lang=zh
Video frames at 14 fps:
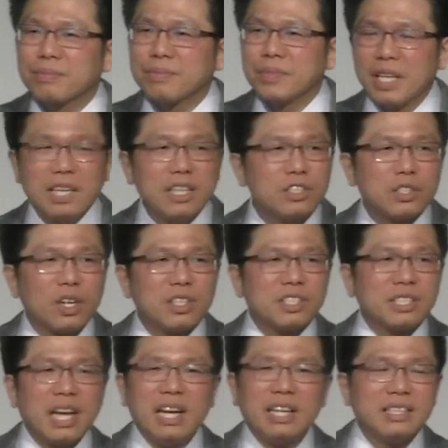他祷告的
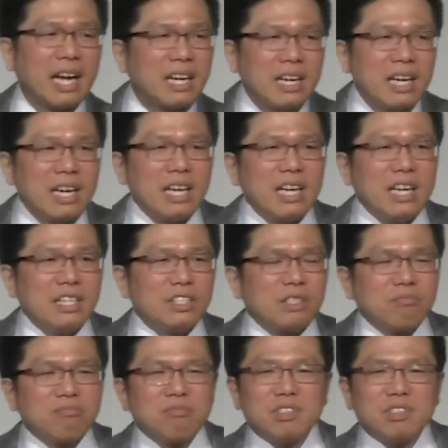这些信徒。